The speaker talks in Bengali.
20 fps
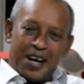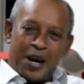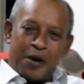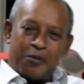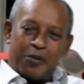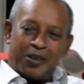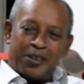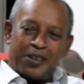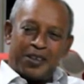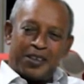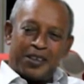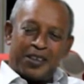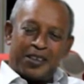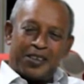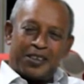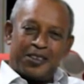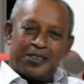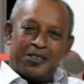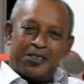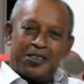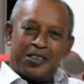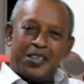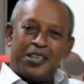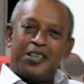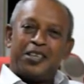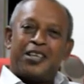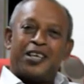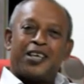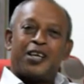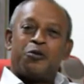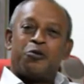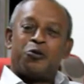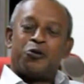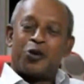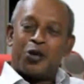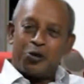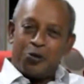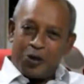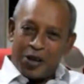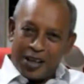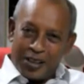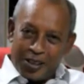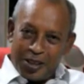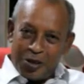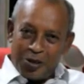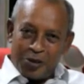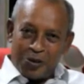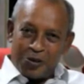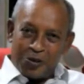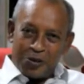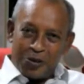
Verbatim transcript: আমাদেরকে থ্রি থেকে ফোরে উঠাই দিল